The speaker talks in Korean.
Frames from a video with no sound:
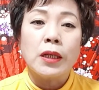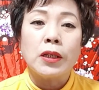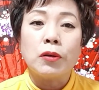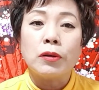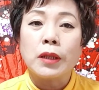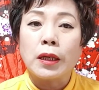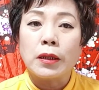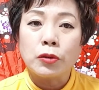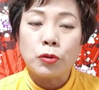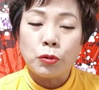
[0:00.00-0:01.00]
1월
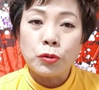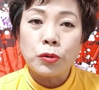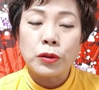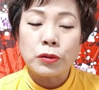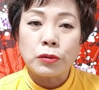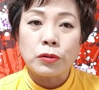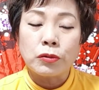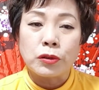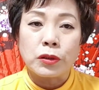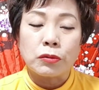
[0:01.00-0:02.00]
달에는 좋은 소식 들을
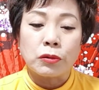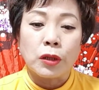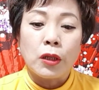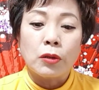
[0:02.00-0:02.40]
수 있고